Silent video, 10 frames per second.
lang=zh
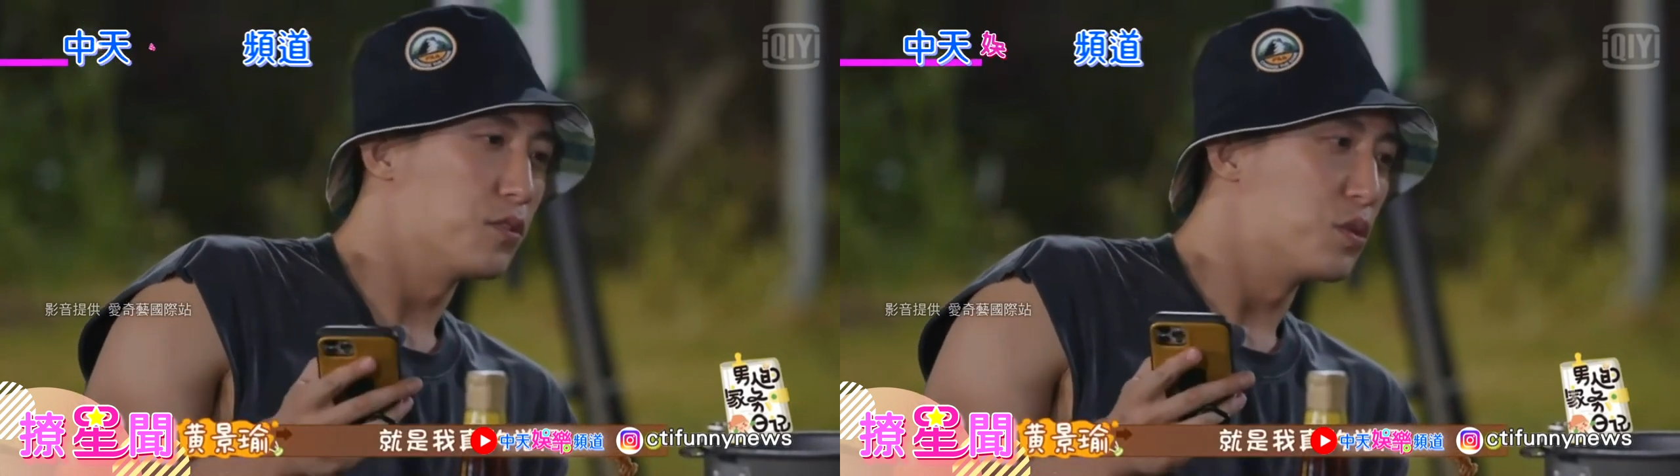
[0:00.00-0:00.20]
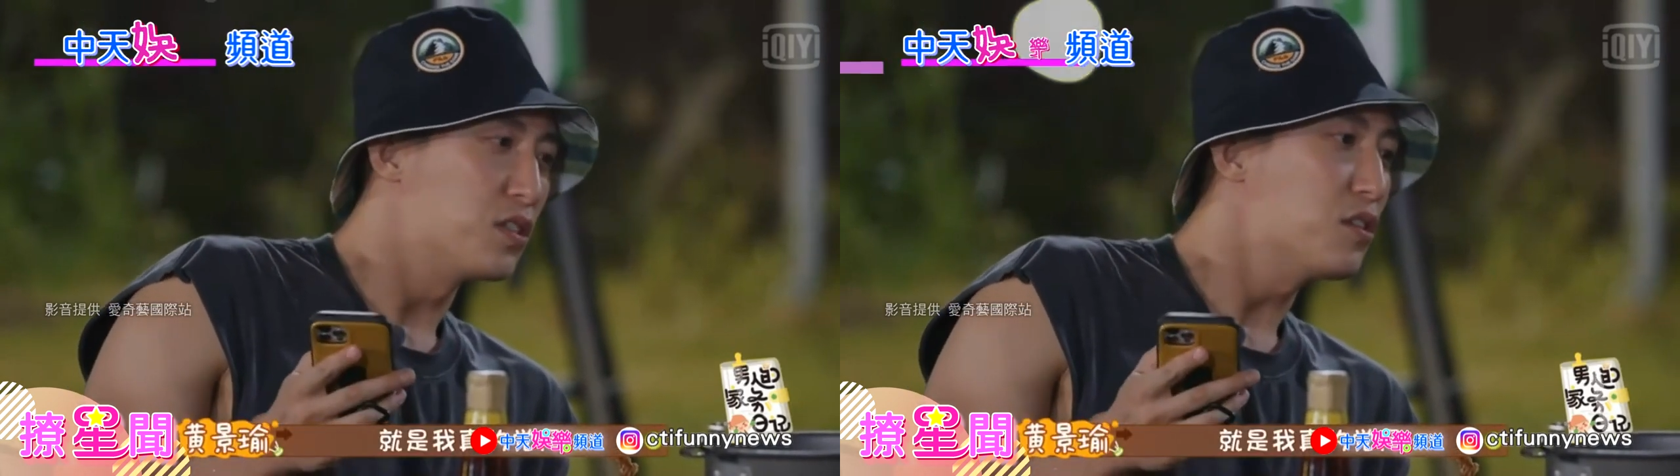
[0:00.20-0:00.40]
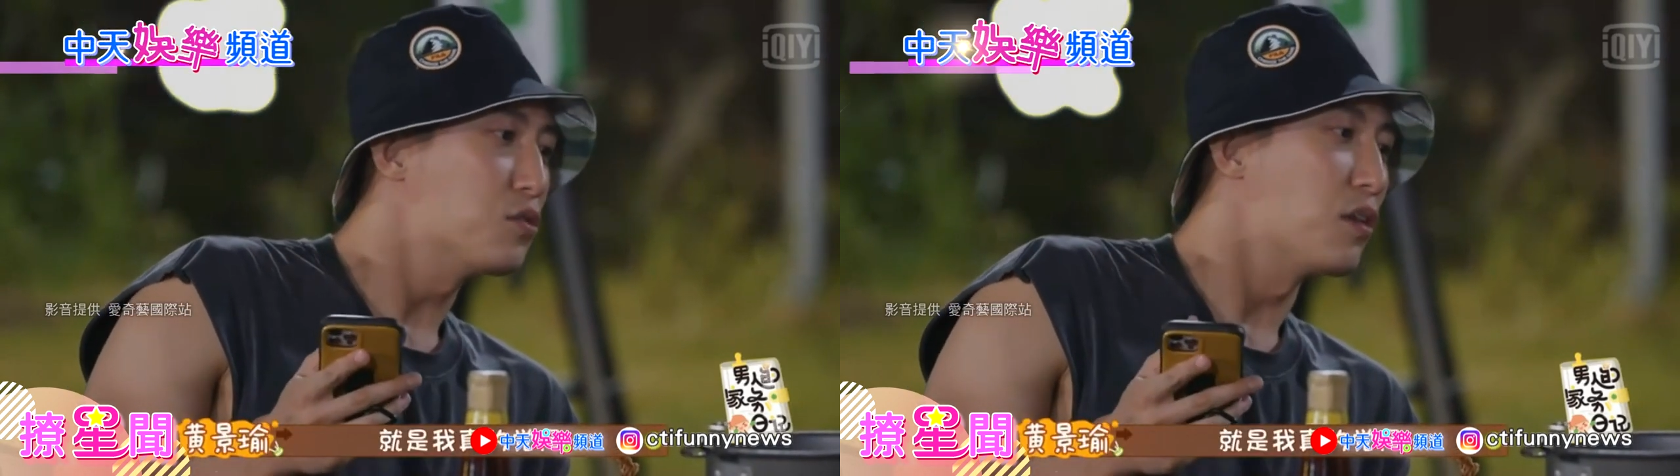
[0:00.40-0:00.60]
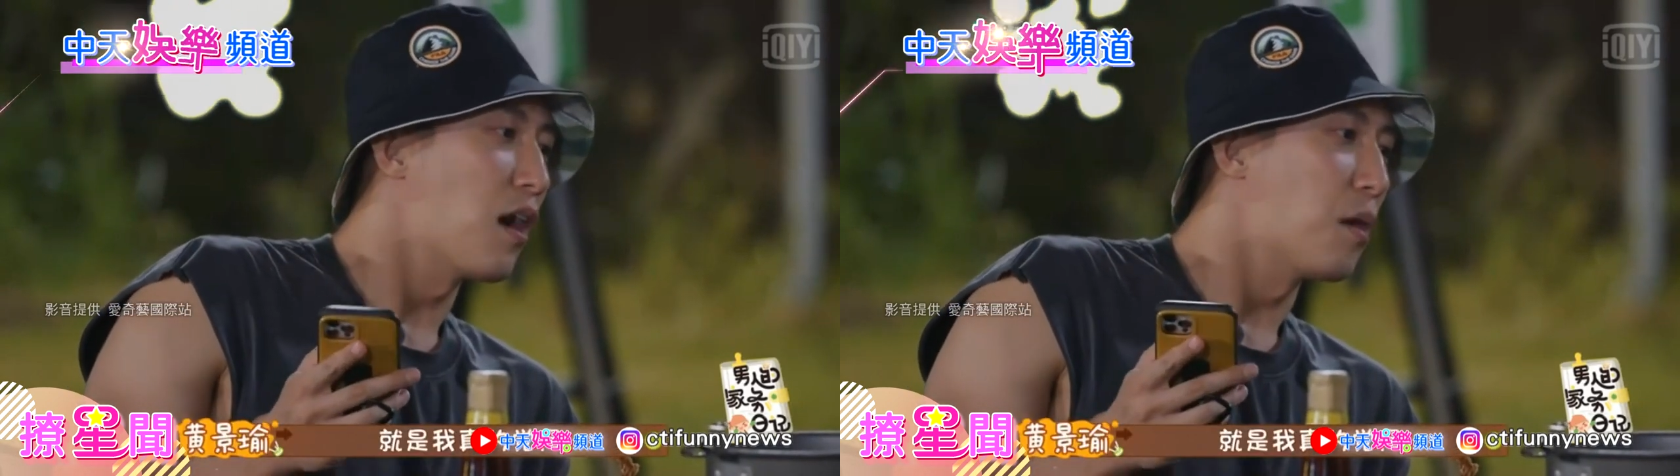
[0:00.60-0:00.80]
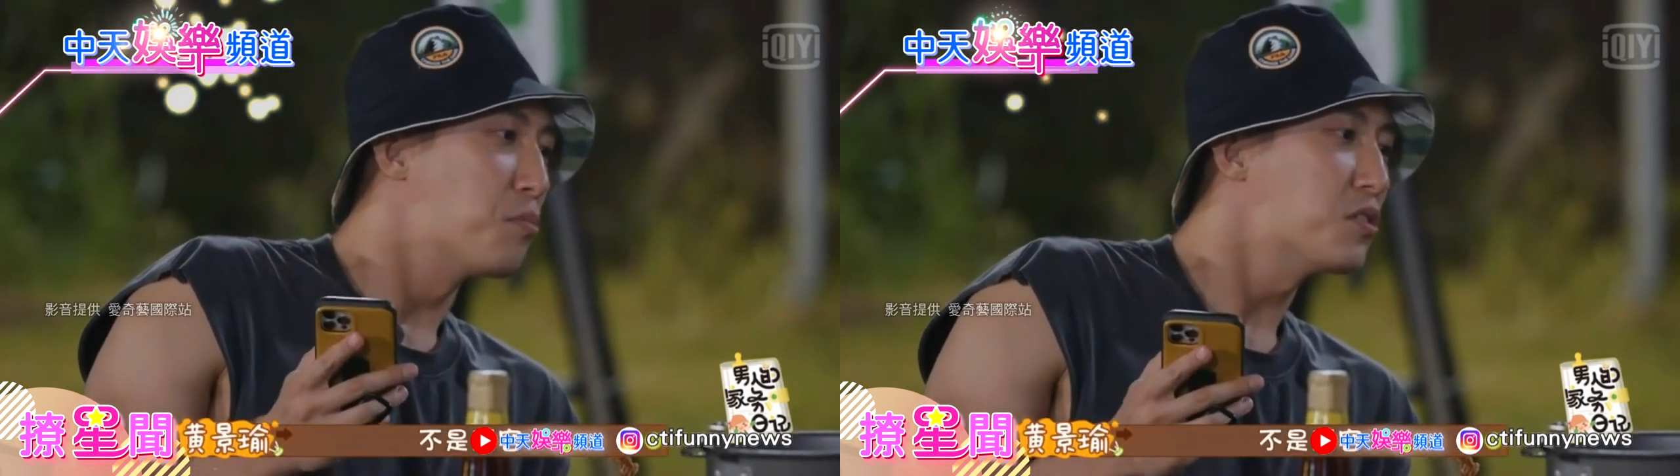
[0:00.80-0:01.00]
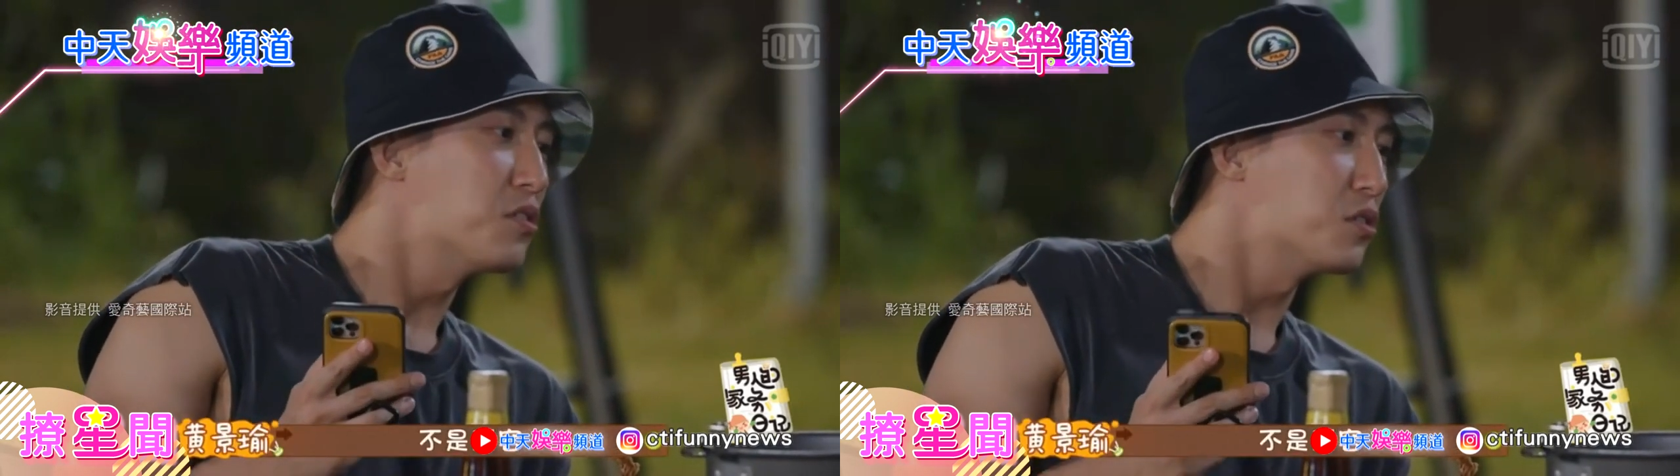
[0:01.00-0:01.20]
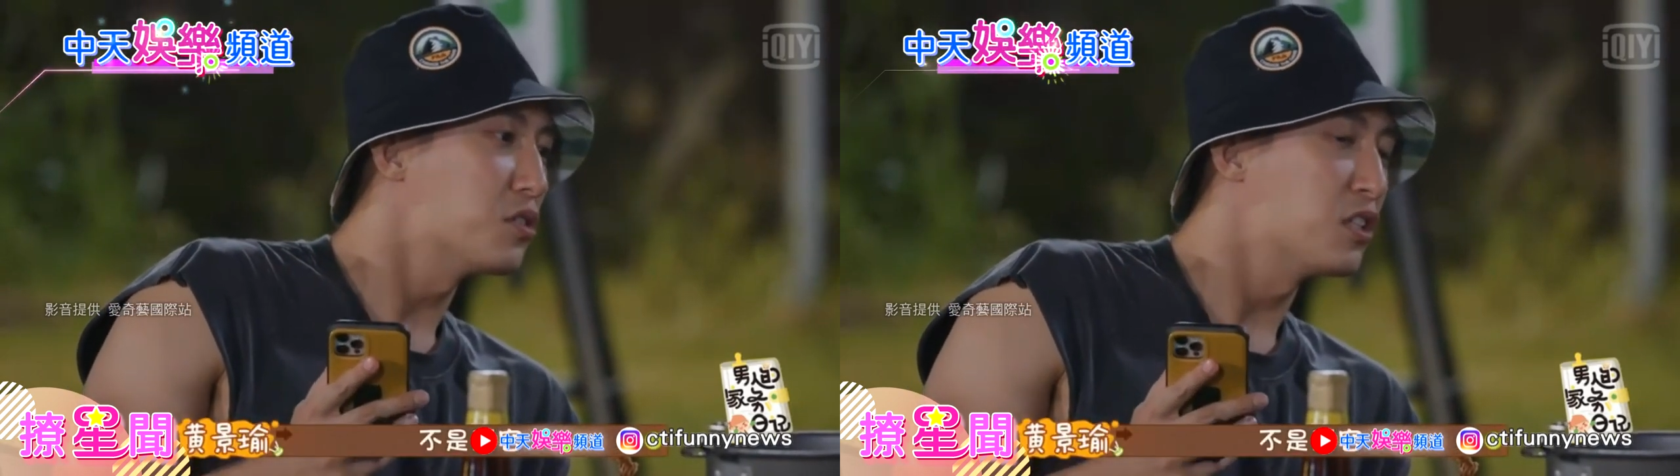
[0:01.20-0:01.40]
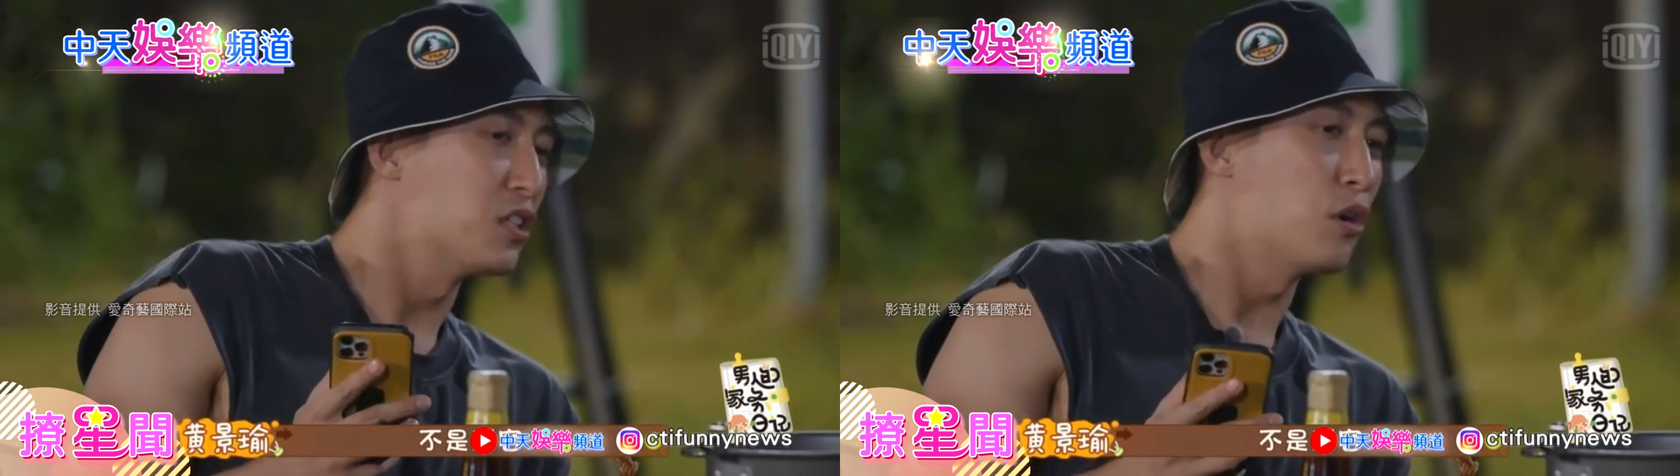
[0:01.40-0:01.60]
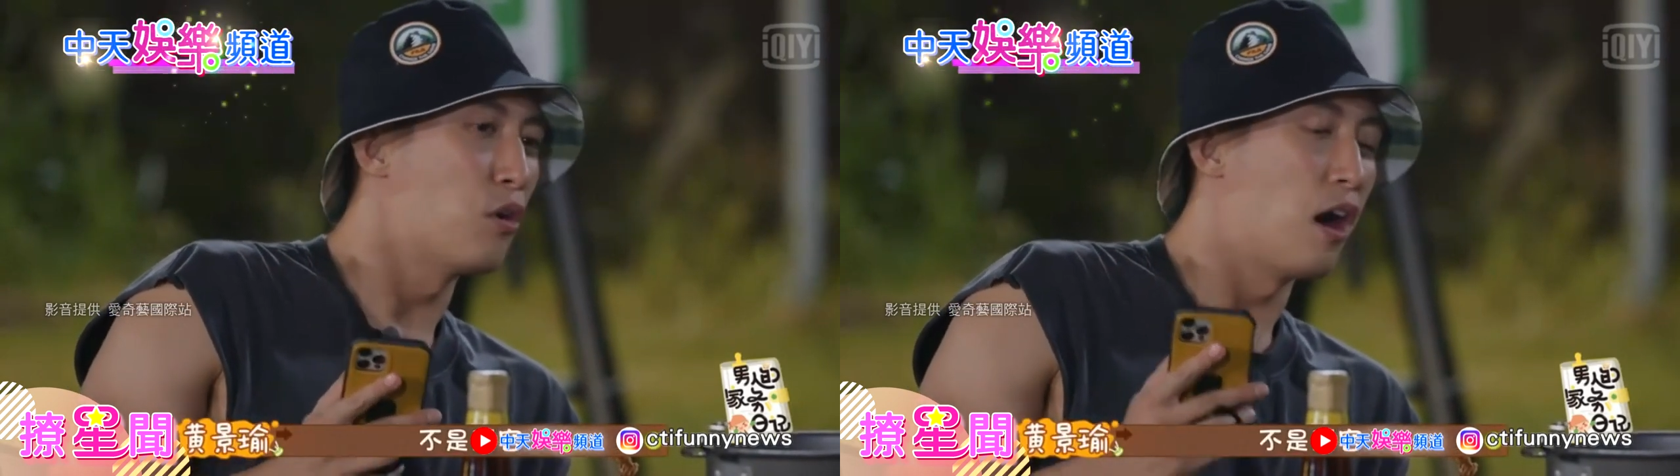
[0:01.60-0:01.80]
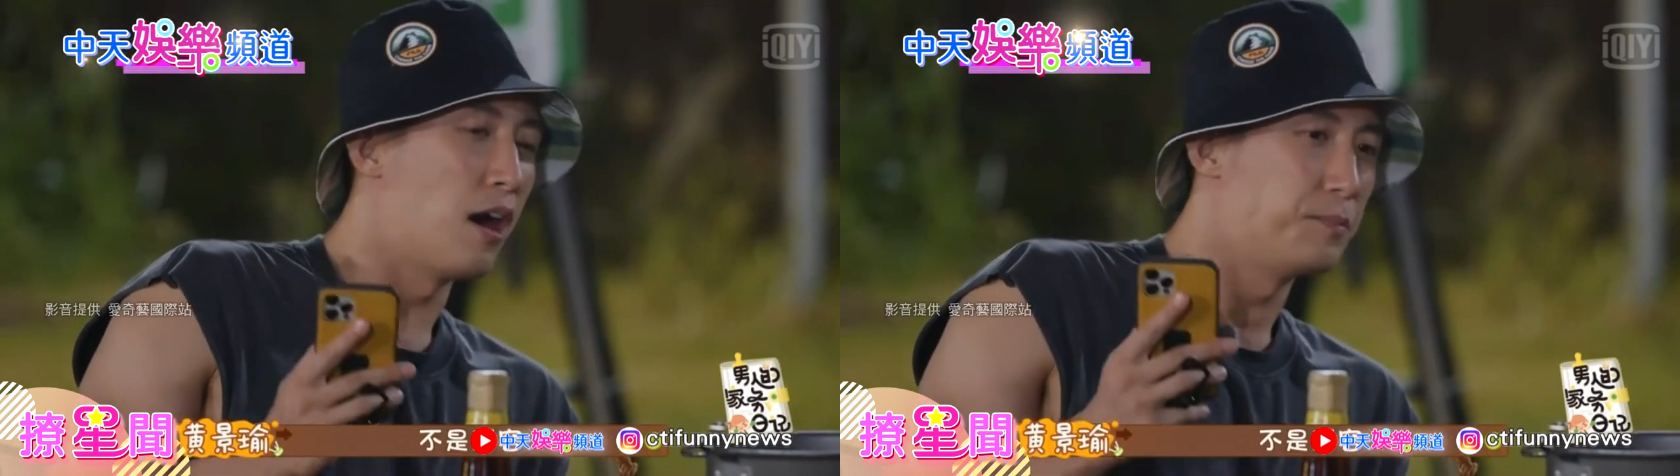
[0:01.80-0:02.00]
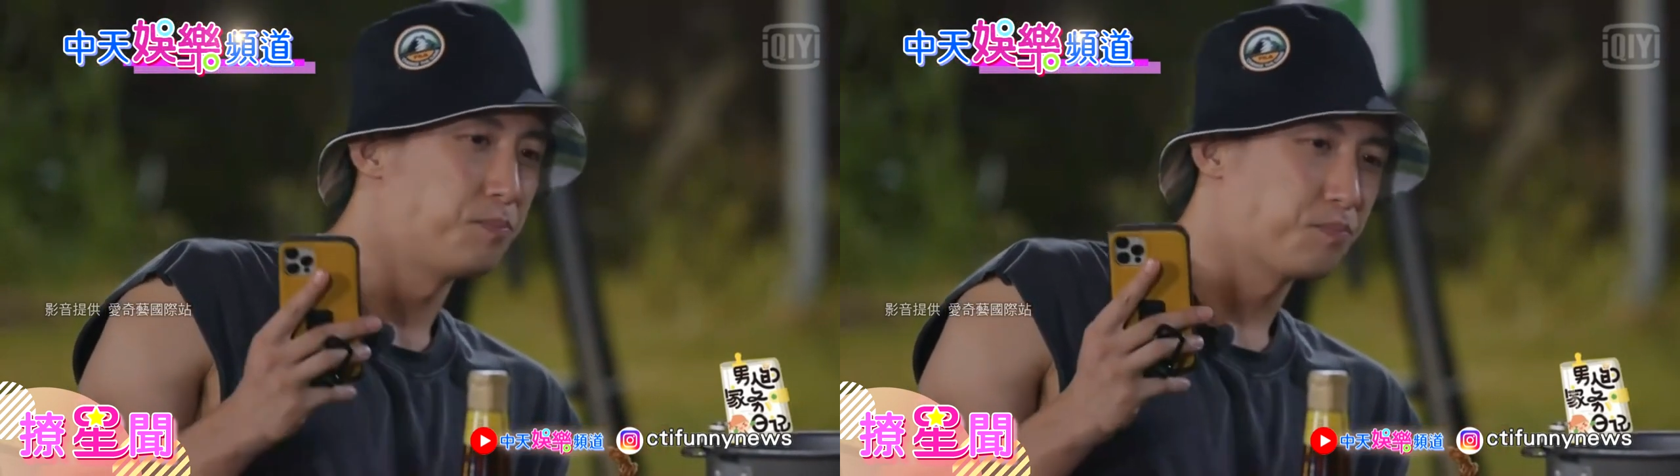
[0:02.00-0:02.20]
我真的觉得啊，不是形容啊。